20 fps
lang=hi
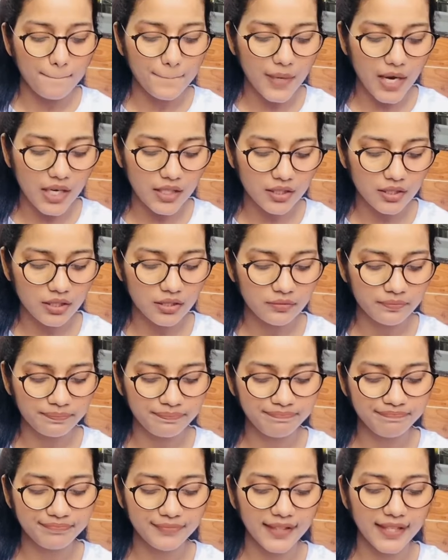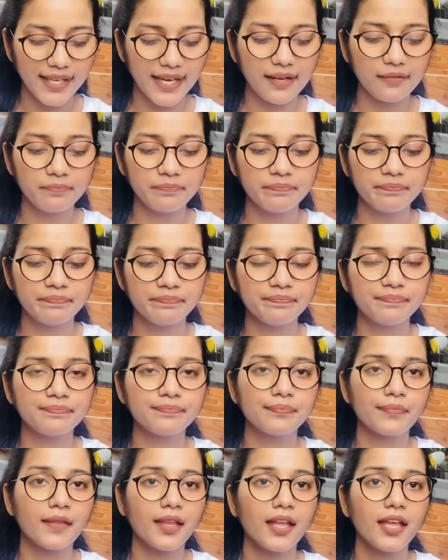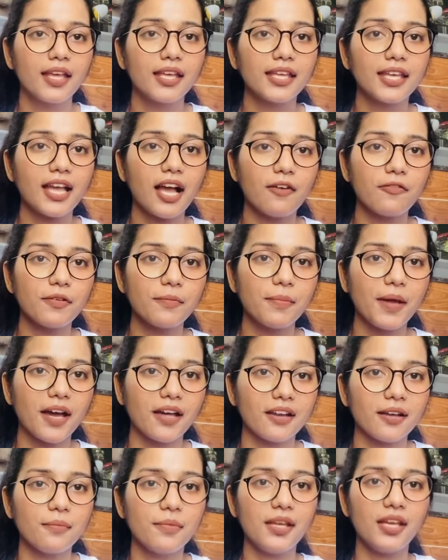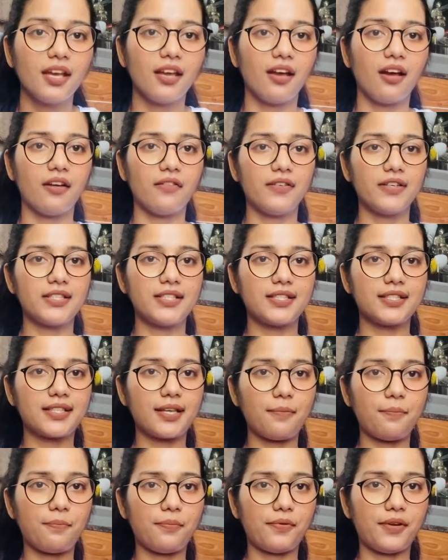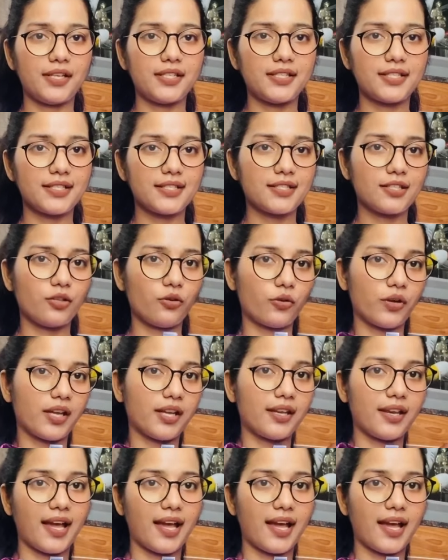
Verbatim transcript: बट या काफ़ी प्यारा भी है और वैसे इसका प्रिंट इज़ लुकिंग